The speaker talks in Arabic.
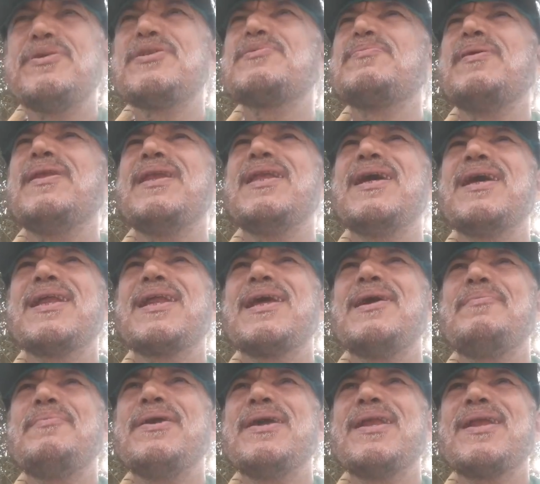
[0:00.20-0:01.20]
بسم الله
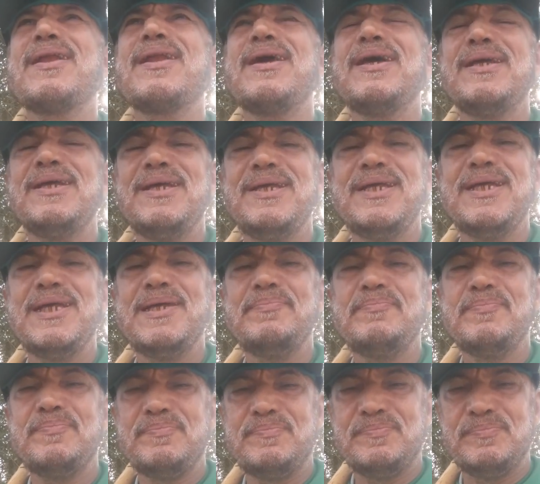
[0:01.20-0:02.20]
الرحمن
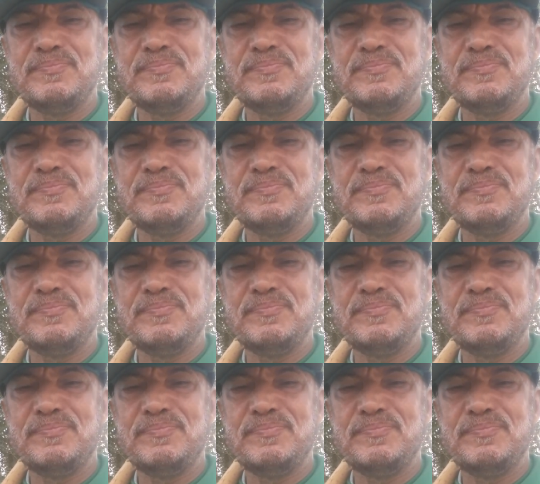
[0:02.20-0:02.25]
الرحيم